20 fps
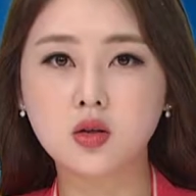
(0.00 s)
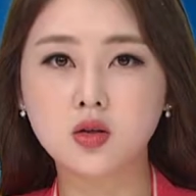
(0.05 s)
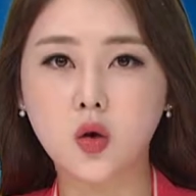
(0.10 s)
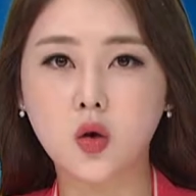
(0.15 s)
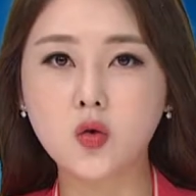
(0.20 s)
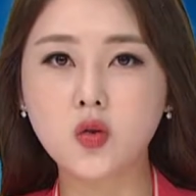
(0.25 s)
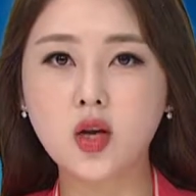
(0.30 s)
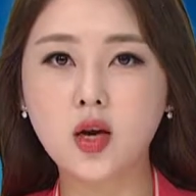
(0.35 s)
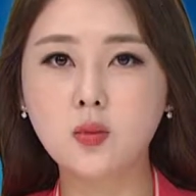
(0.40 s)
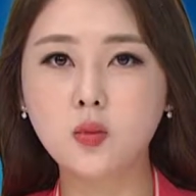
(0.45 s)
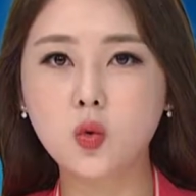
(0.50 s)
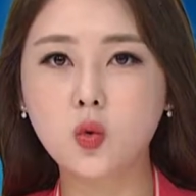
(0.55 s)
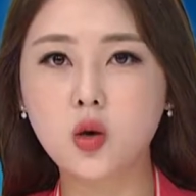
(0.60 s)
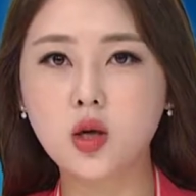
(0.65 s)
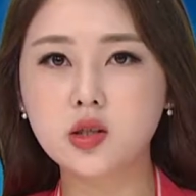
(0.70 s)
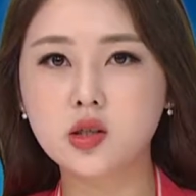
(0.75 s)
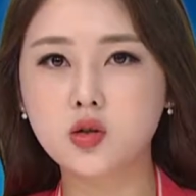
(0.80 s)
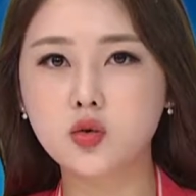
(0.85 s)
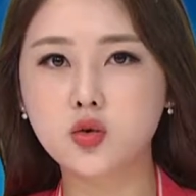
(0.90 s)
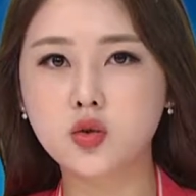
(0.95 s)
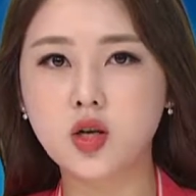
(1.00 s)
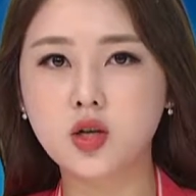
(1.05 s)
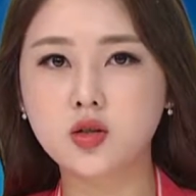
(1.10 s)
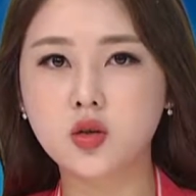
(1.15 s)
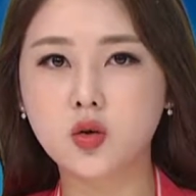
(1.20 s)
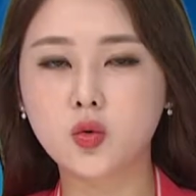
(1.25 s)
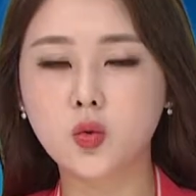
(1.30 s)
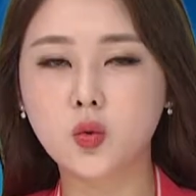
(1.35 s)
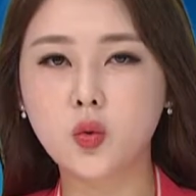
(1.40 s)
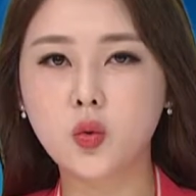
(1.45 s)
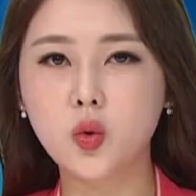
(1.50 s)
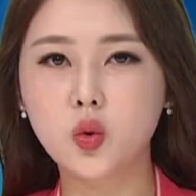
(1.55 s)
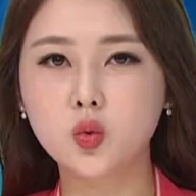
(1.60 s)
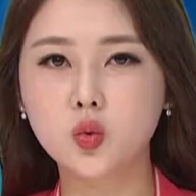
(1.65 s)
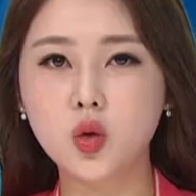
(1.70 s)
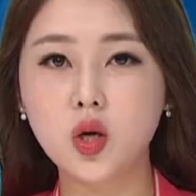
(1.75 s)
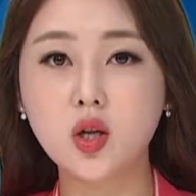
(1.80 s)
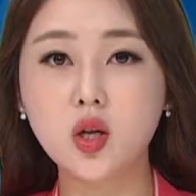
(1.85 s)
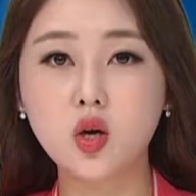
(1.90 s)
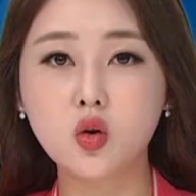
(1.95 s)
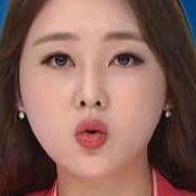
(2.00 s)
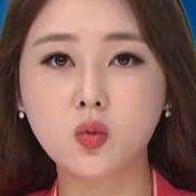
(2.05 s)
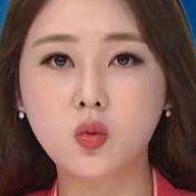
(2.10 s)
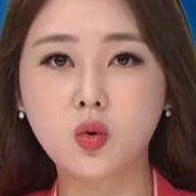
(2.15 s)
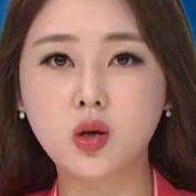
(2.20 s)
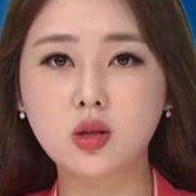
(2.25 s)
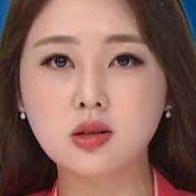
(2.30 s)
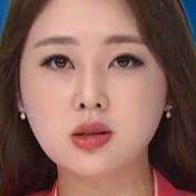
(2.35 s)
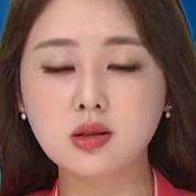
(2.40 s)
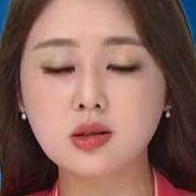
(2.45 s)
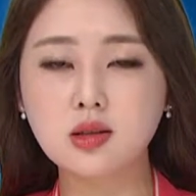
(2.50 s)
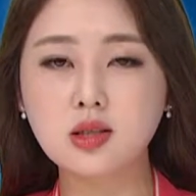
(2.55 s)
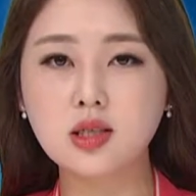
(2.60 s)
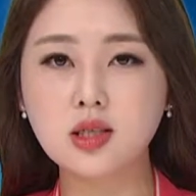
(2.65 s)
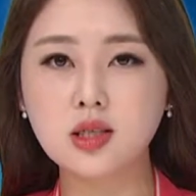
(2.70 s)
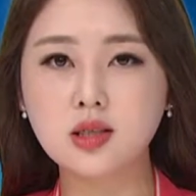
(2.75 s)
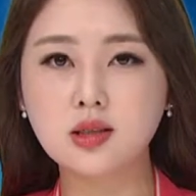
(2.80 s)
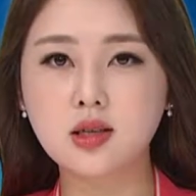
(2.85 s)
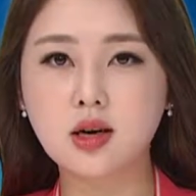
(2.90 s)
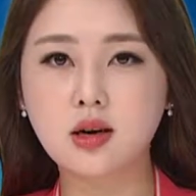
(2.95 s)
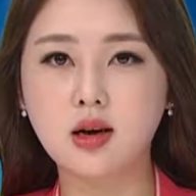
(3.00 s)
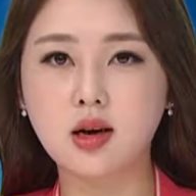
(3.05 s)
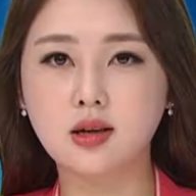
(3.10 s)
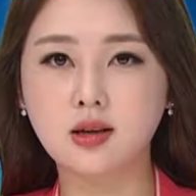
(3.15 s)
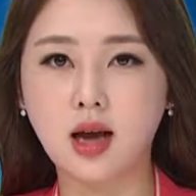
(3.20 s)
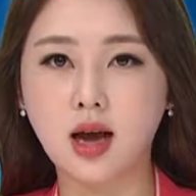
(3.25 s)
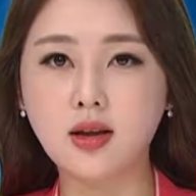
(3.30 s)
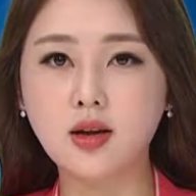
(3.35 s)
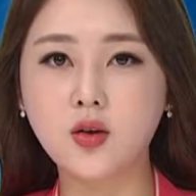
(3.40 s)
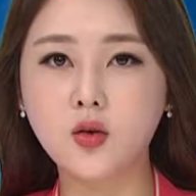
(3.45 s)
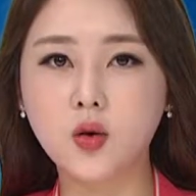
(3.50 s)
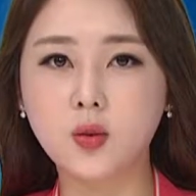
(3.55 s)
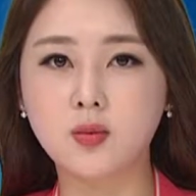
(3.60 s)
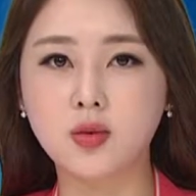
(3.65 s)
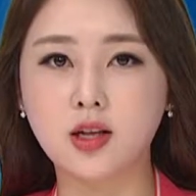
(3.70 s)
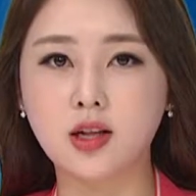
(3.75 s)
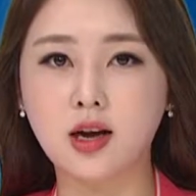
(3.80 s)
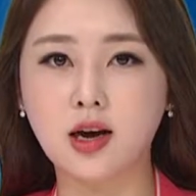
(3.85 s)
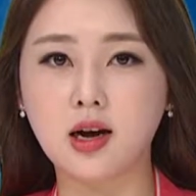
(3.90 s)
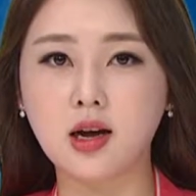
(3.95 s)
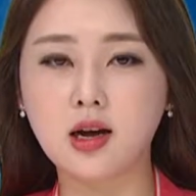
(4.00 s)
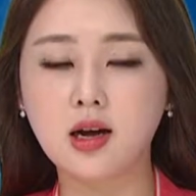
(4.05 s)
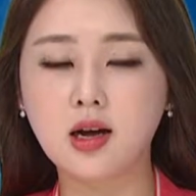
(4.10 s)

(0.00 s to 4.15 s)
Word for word: 전남도와 시군에서도 최대 규모의 승진 인사가 단행됩니다.